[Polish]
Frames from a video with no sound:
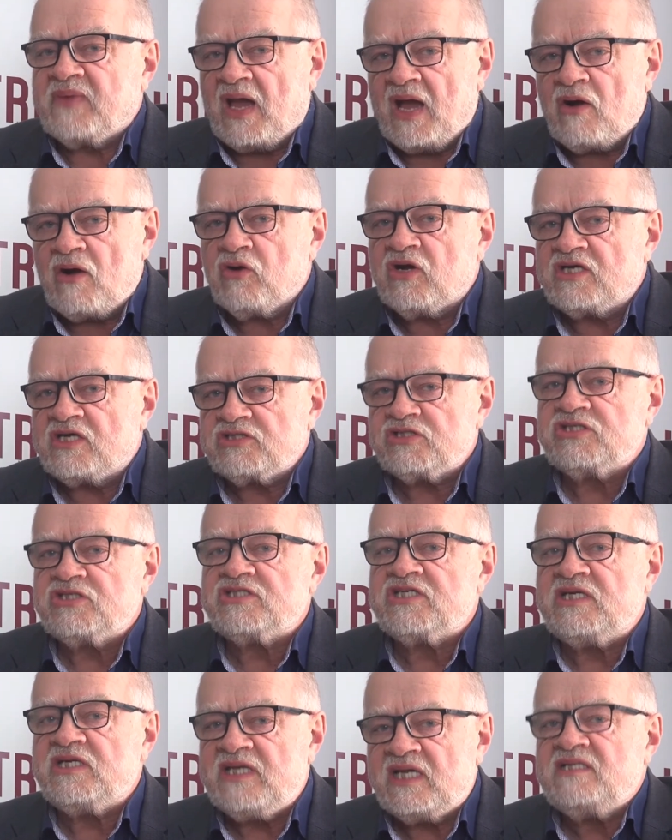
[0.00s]
a okaże
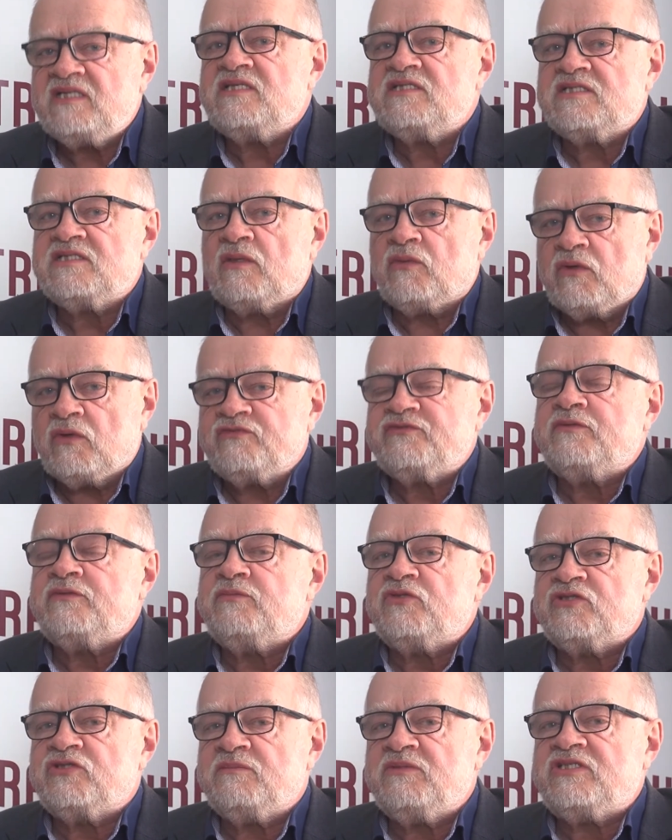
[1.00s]
się, że jeden z
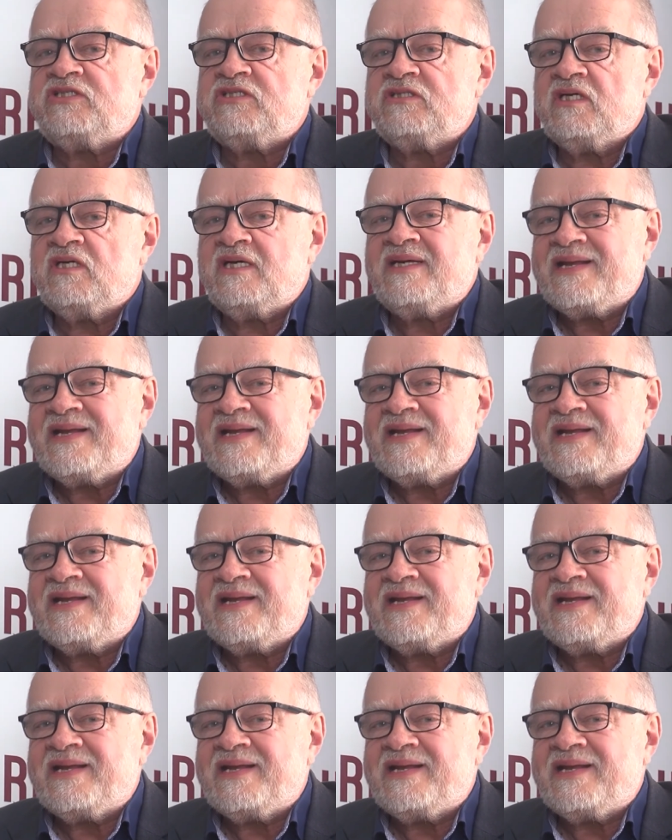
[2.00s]
naukowców może mieć